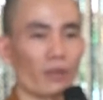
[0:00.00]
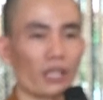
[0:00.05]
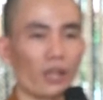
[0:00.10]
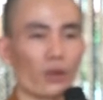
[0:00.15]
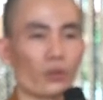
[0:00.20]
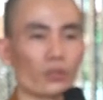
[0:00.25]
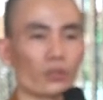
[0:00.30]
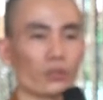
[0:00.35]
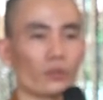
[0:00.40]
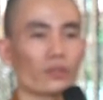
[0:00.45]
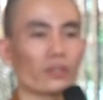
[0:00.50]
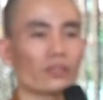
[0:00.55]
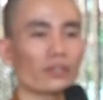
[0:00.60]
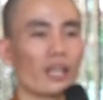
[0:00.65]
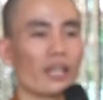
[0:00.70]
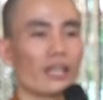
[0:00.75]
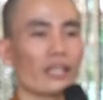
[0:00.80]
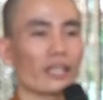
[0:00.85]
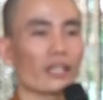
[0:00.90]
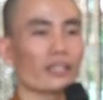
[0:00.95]
mà ngồi
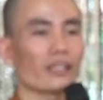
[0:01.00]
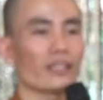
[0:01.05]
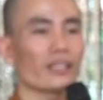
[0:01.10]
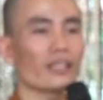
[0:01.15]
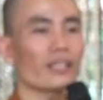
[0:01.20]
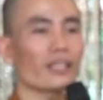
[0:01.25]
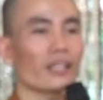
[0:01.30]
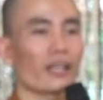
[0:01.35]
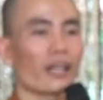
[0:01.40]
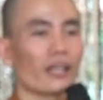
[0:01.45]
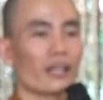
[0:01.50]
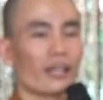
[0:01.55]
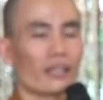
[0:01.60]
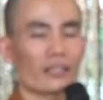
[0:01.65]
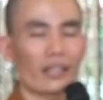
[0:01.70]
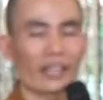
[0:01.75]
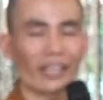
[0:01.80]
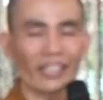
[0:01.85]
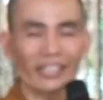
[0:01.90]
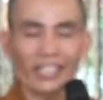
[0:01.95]
xuống cái ngứa là
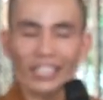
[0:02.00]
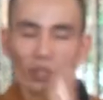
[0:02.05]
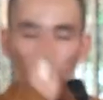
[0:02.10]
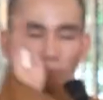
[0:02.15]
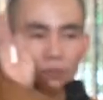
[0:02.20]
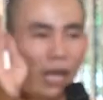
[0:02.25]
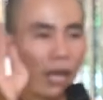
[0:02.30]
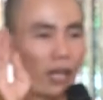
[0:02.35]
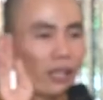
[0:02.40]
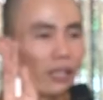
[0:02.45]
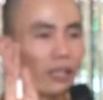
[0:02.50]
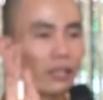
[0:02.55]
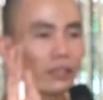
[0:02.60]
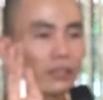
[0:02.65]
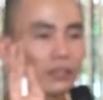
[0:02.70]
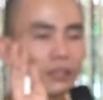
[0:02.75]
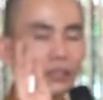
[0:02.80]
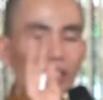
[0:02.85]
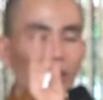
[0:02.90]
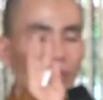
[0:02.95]
cái gì cũng thật,
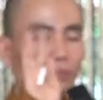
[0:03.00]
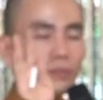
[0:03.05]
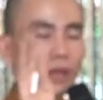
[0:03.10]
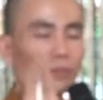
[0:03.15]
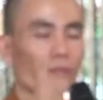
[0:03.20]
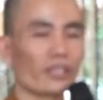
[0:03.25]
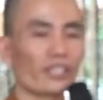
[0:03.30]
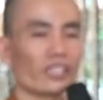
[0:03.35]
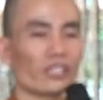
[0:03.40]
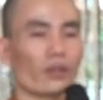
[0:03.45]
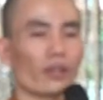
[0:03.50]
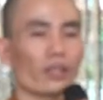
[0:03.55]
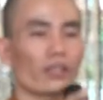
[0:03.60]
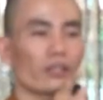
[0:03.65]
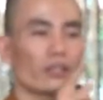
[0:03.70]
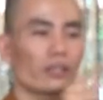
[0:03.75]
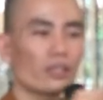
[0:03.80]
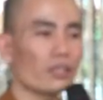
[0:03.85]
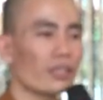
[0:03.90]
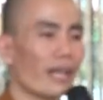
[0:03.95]
cái gì cũng mộng hết, chỉ có cái
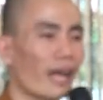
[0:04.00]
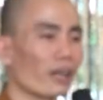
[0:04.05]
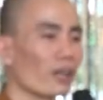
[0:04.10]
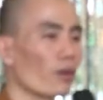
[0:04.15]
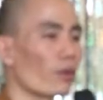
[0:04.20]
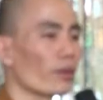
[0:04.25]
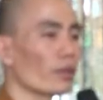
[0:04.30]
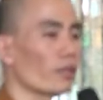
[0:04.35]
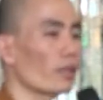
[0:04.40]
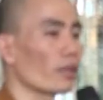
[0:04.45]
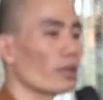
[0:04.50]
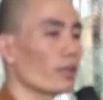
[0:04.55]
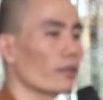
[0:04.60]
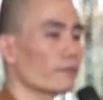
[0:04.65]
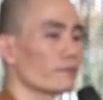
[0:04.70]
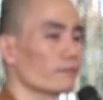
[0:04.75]
ngứa đang ngồi là